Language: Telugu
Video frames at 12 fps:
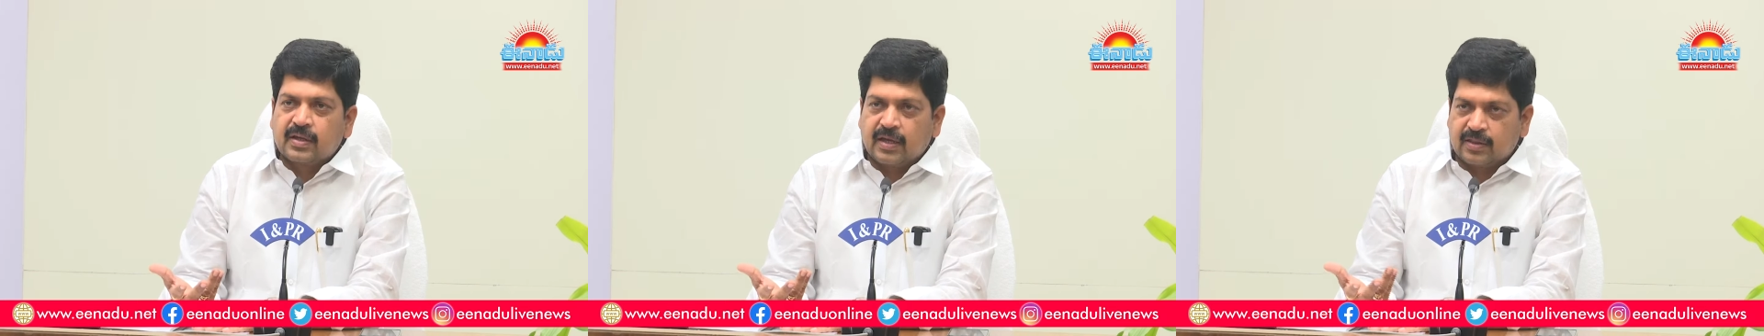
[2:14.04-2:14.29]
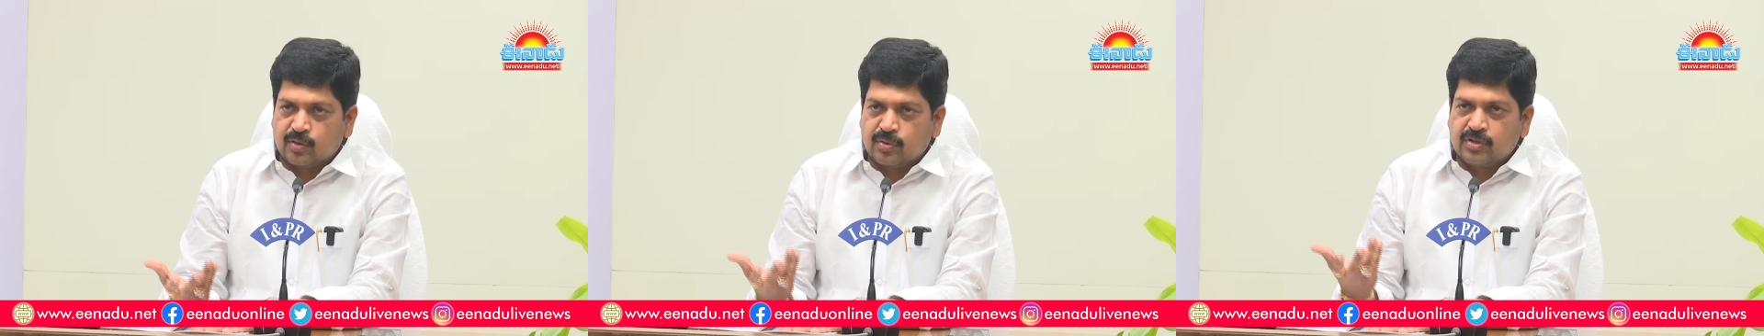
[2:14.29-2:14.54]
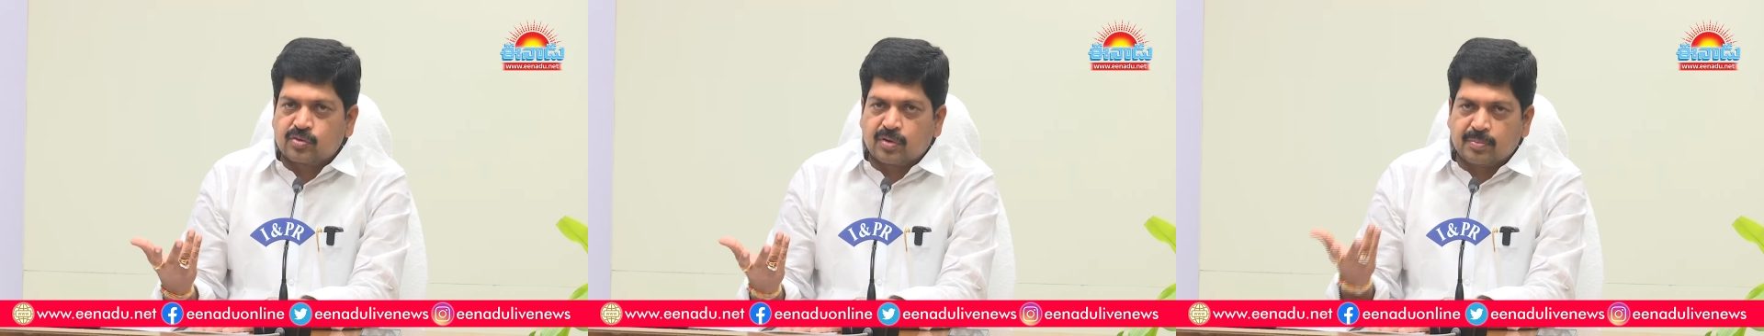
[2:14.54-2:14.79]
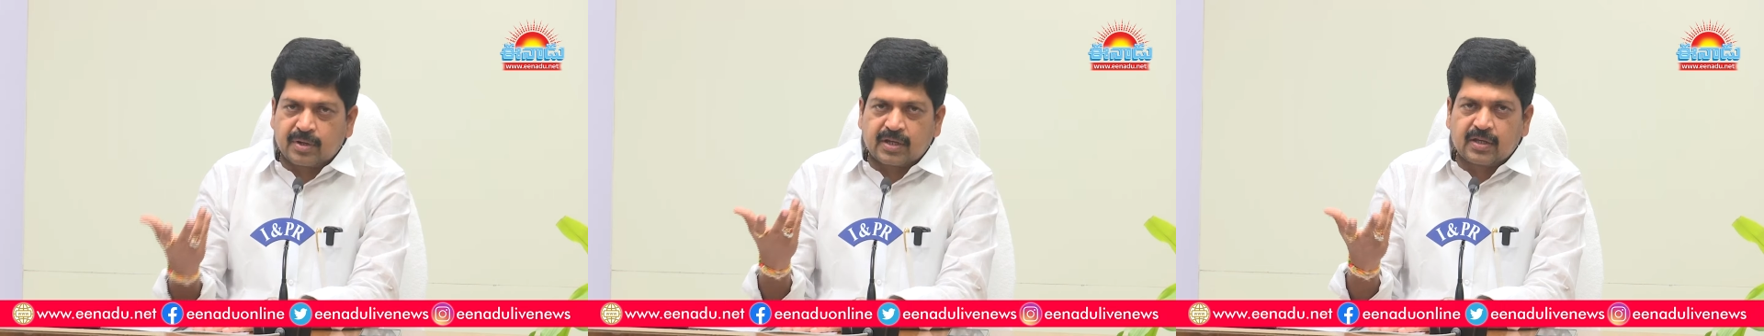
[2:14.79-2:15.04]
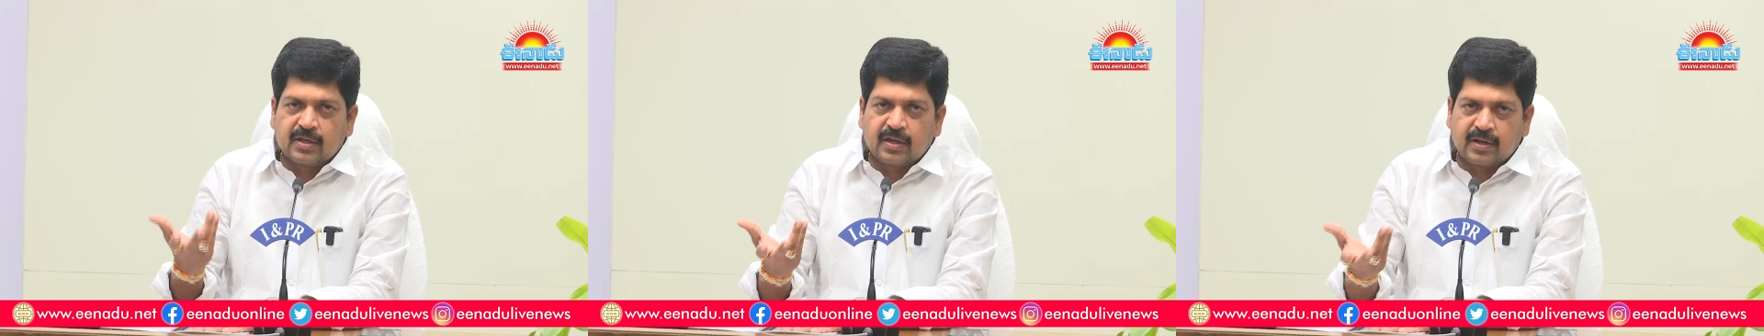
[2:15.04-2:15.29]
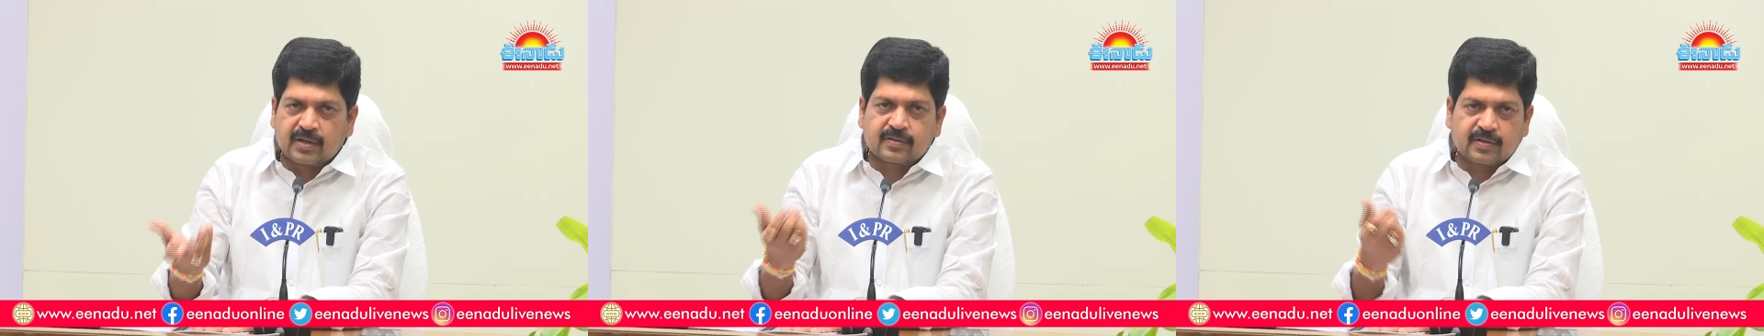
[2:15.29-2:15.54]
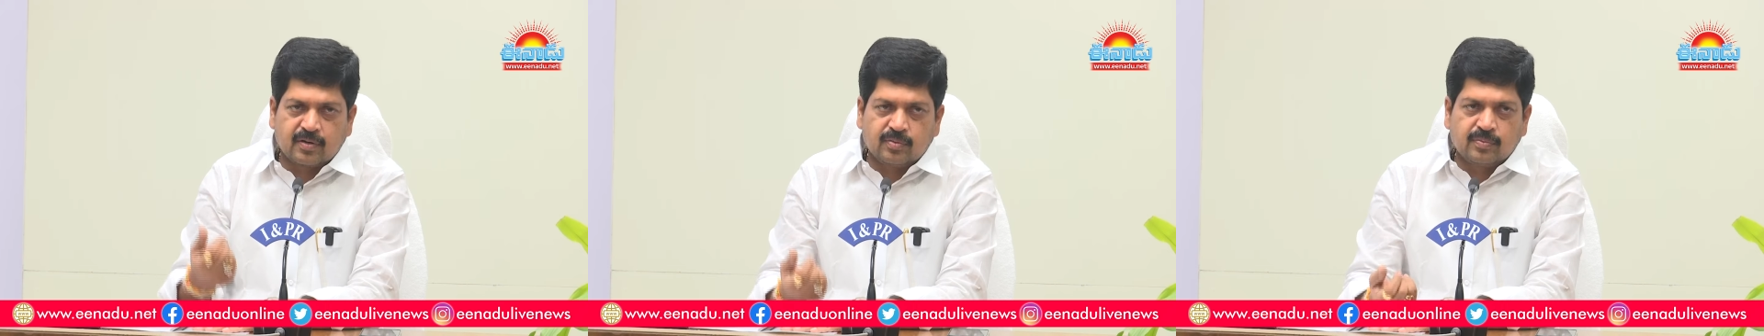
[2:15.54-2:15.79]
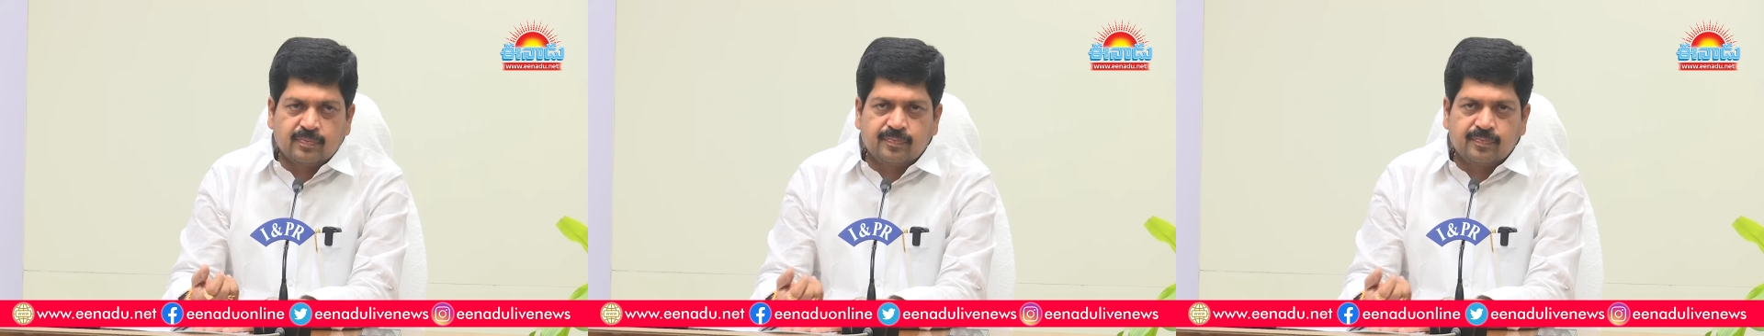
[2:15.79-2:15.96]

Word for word: కేంద్రం నుంచి కూడా మనకి అనేక సార్లు